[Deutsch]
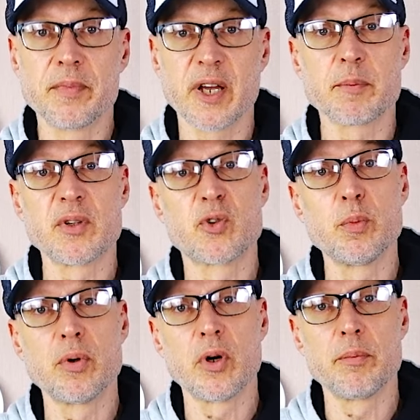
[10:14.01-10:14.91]
kriegt man
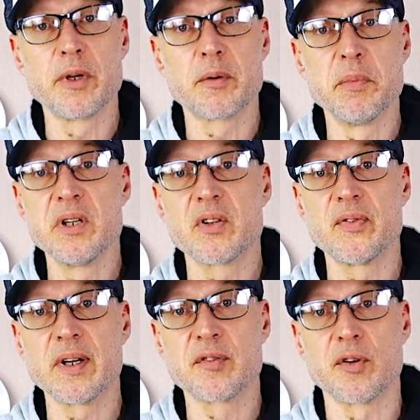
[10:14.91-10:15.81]
Zubehör mit
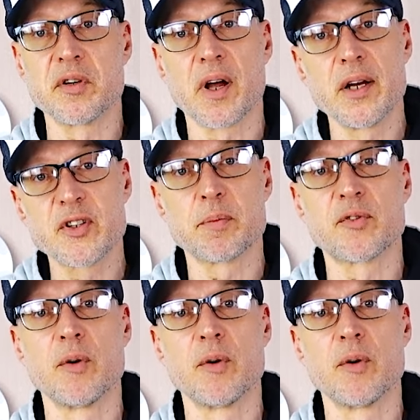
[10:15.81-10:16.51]
Mindestwert von 30 bis